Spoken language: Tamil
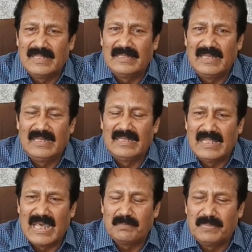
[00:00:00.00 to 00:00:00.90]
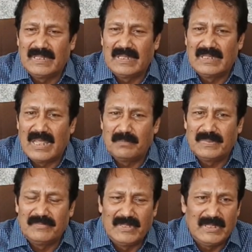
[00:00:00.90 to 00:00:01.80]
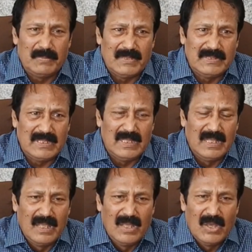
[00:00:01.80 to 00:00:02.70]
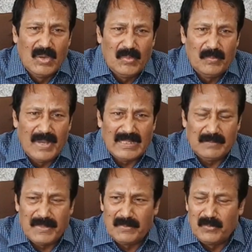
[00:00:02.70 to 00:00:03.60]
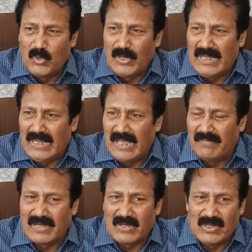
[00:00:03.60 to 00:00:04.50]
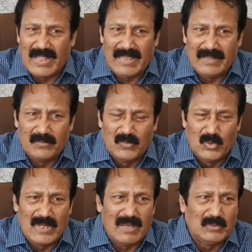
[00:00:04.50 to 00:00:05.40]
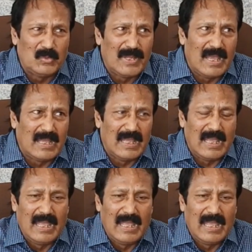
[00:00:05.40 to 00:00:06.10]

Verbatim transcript: தேர்தலில் நாற்பதுக்கு நாற்பது வெற்றி பெறுவது பாரத பிரதமர் மோடி அவர்களை மூன்றாவது முறையாக